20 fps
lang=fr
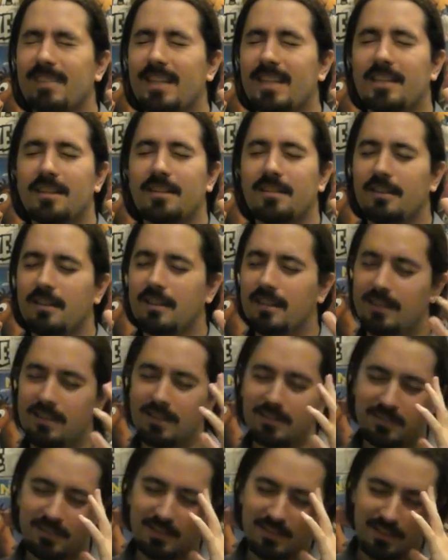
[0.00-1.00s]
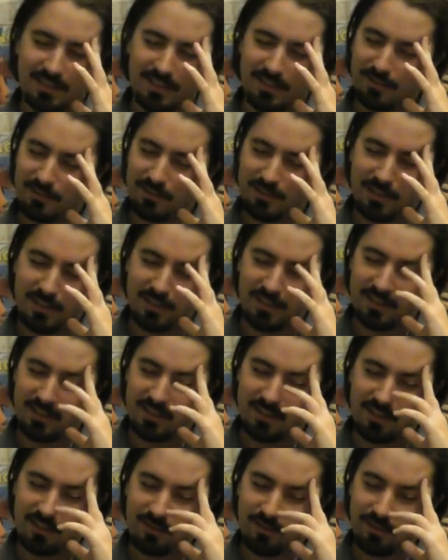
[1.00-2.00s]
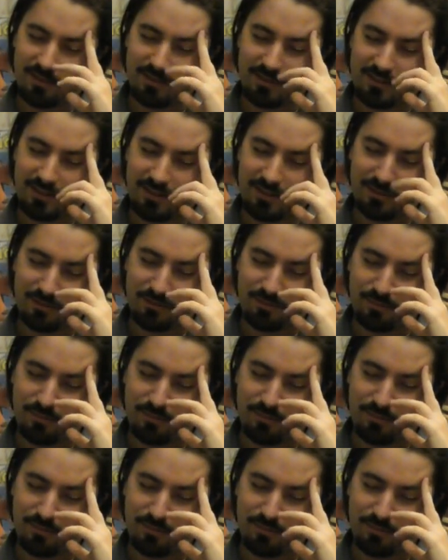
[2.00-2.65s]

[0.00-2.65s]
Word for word: je, je sais que j'ai dit 50,